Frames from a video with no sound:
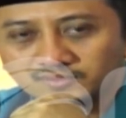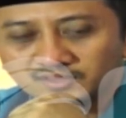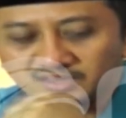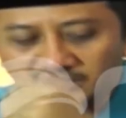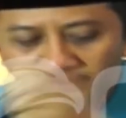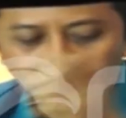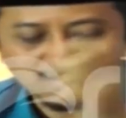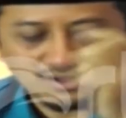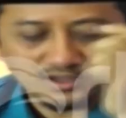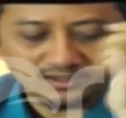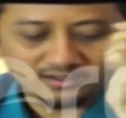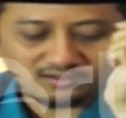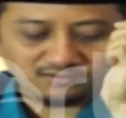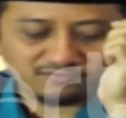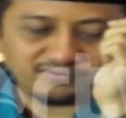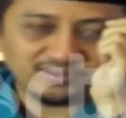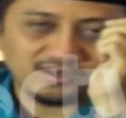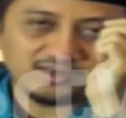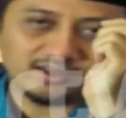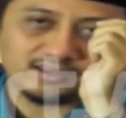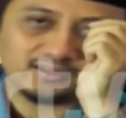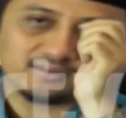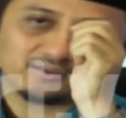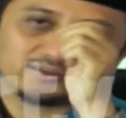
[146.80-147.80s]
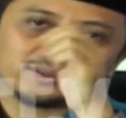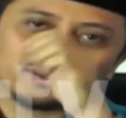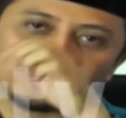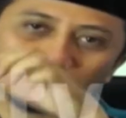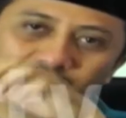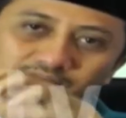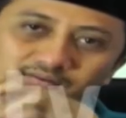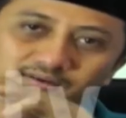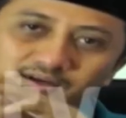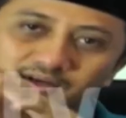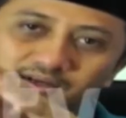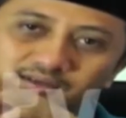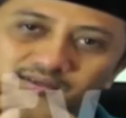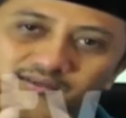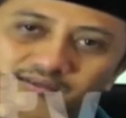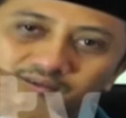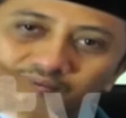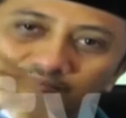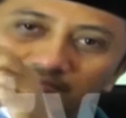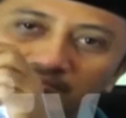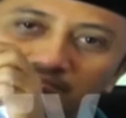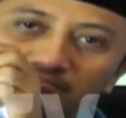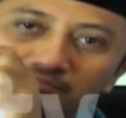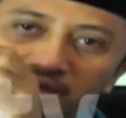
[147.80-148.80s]
Gimana feel ente itu aja.
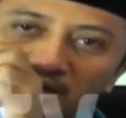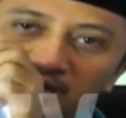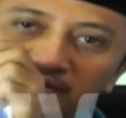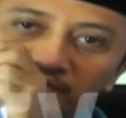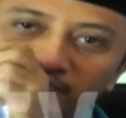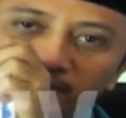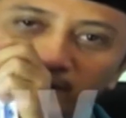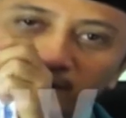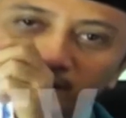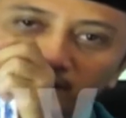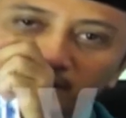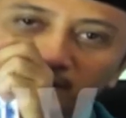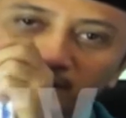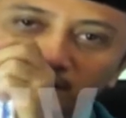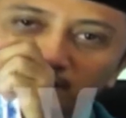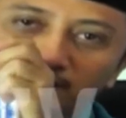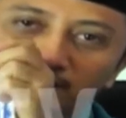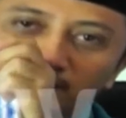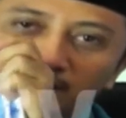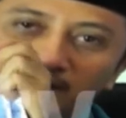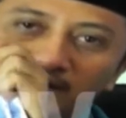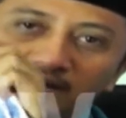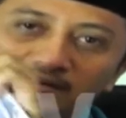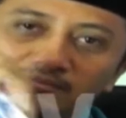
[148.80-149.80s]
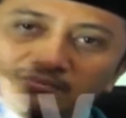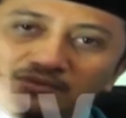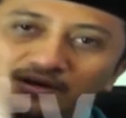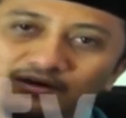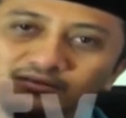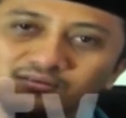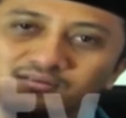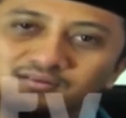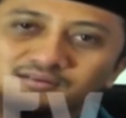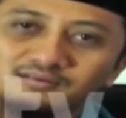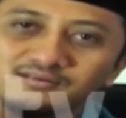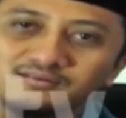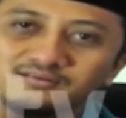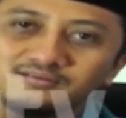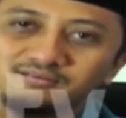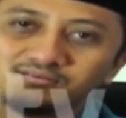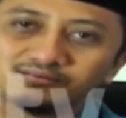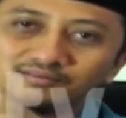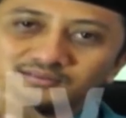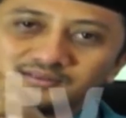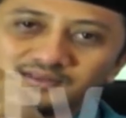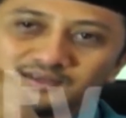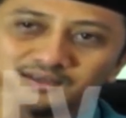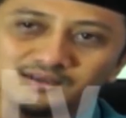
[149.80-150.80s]
Belief ente gimana sama Allah.
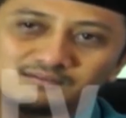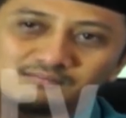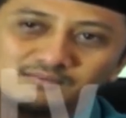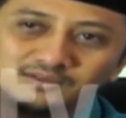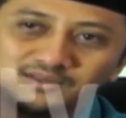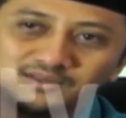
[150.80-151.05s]
Sehingga